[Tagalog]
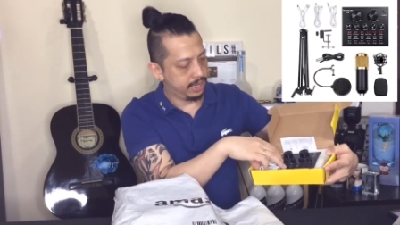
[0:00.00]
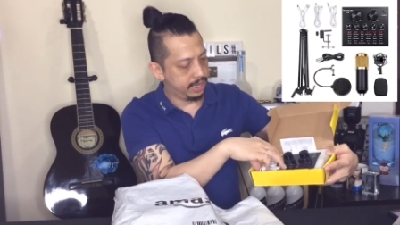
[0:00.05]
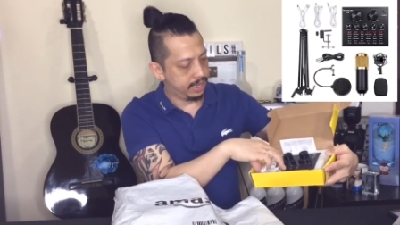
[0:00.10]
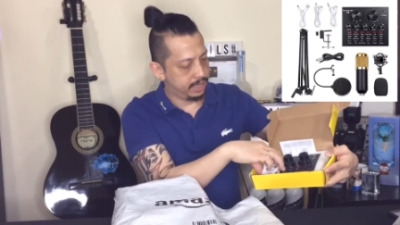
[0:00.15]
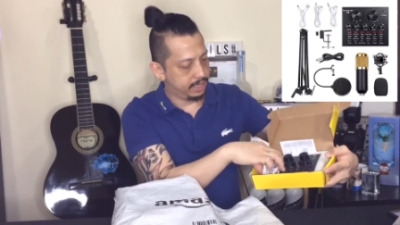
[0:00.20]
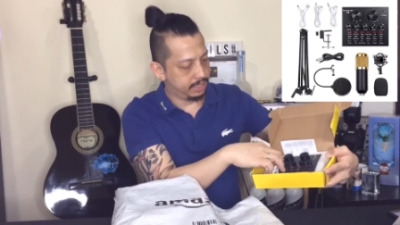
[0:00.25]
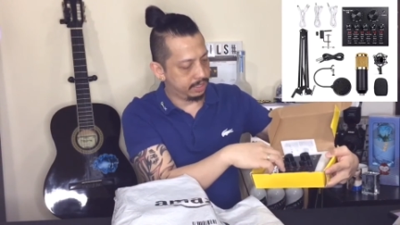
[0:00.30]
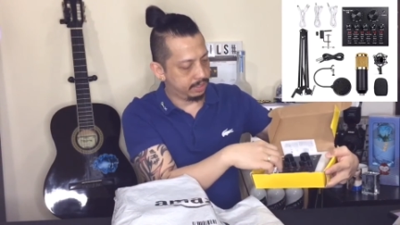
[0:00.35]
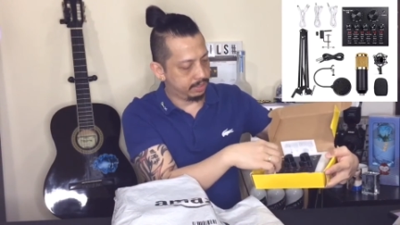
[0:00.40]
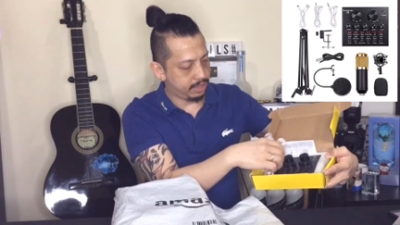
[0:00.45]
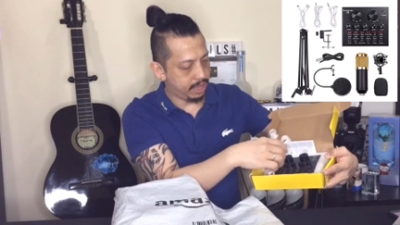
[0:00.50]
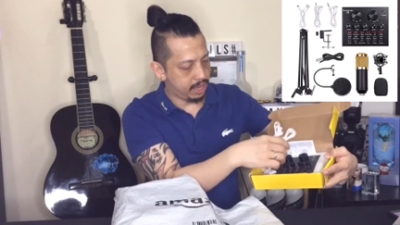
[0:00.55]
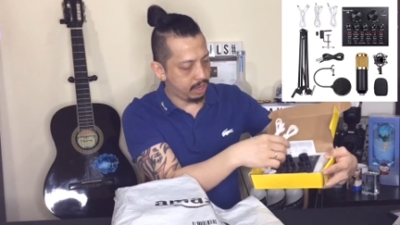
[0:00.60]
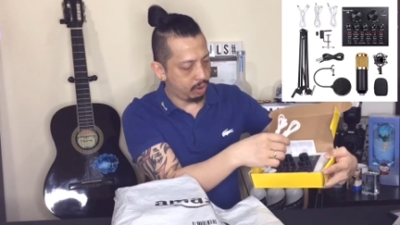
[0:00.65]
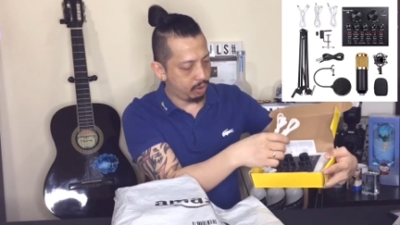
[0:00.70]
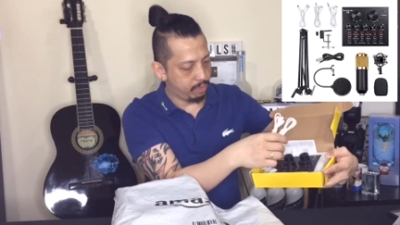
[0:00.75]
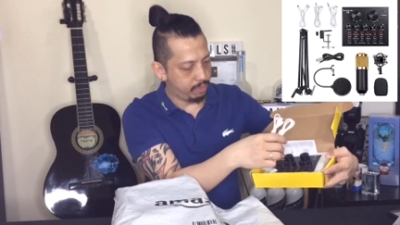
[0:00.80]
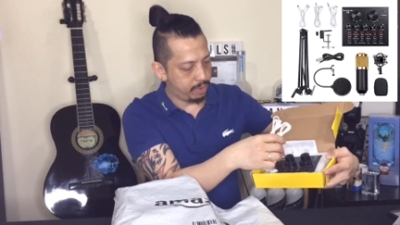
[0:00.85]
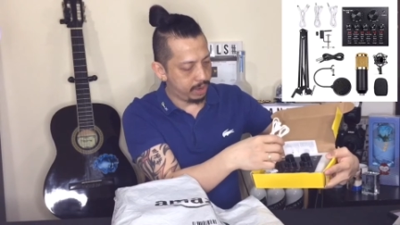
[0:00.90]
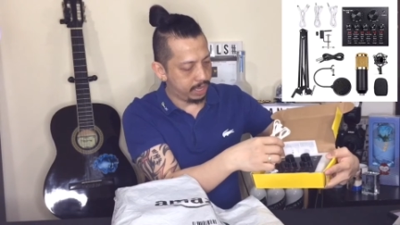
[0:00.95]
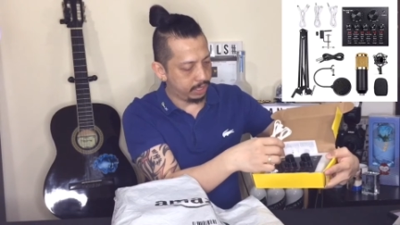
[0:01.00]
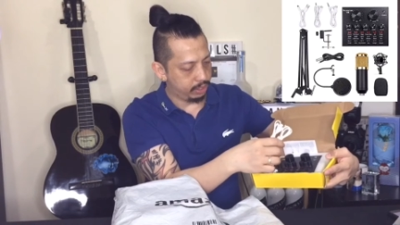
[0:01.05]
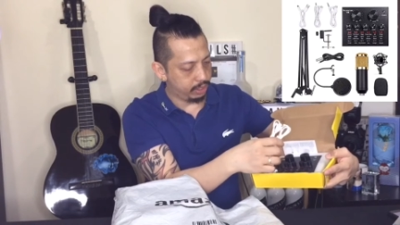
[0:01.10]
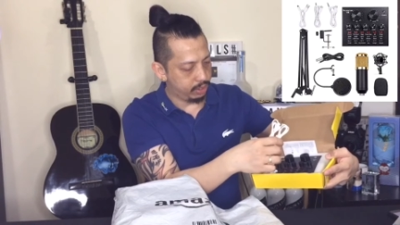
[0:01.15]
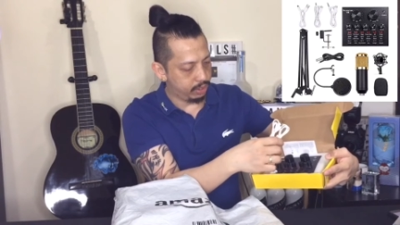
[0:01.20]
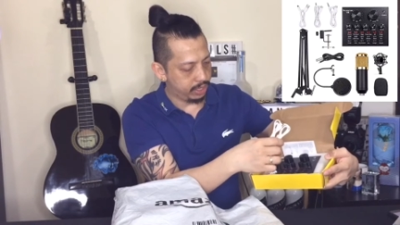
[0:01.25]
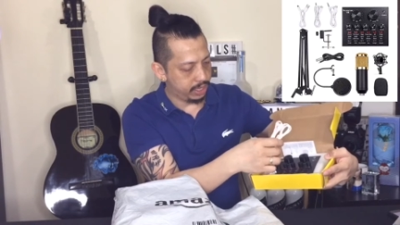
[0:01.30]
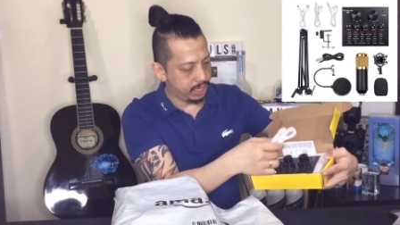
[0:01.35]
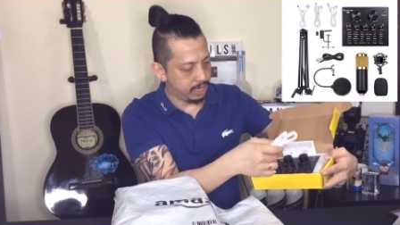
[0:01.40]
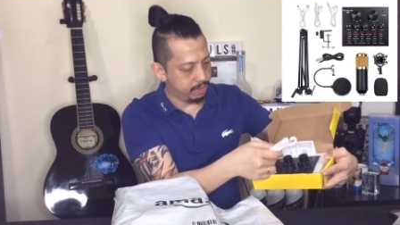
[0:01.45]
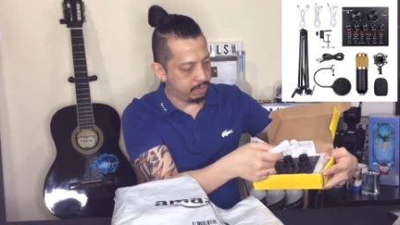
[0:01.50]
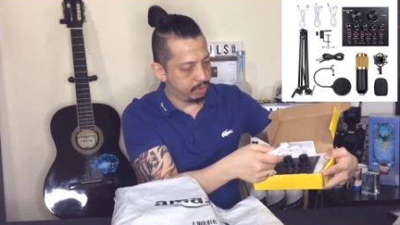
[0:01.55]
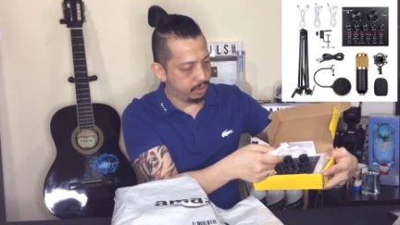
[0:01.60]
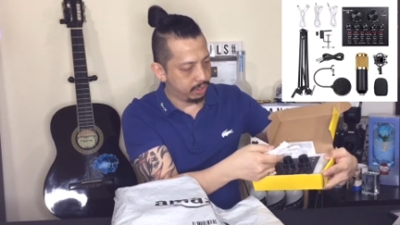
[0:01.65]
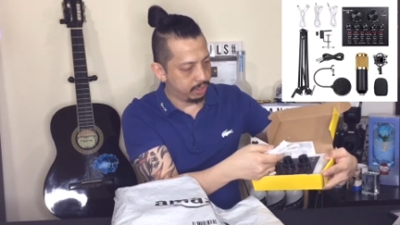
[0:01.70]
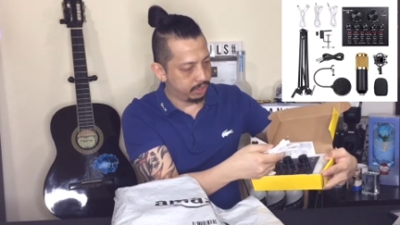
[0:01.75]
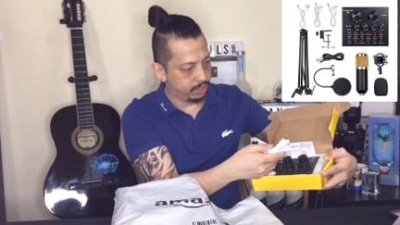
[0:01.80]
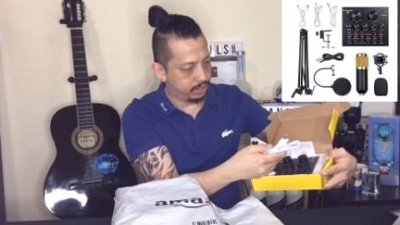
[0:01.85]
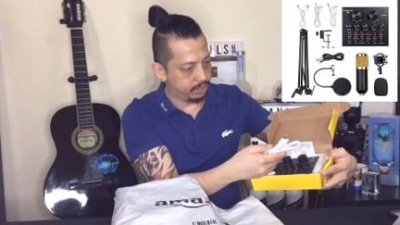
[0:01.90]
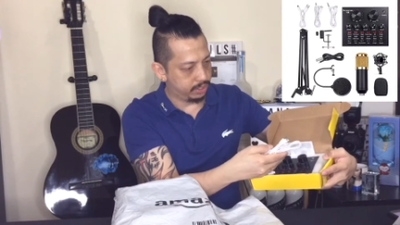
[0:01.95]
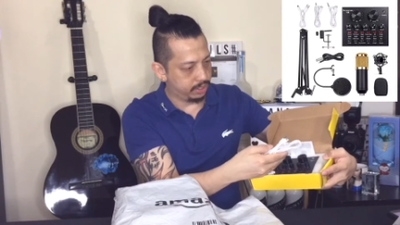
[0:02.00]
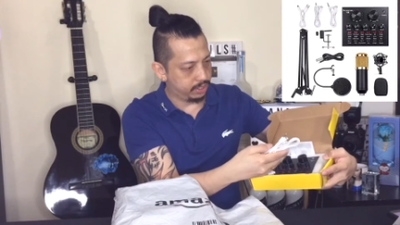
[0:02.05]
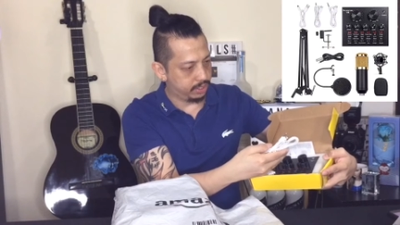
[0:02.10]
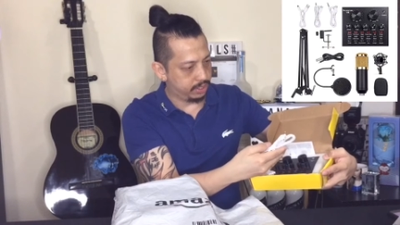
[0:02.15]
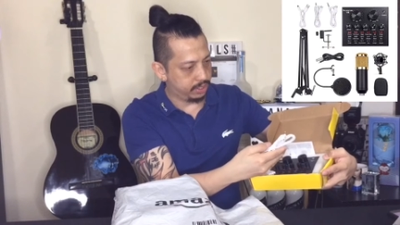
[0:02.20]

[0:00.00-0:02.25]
Ayan. Sana kumpleto yung cables.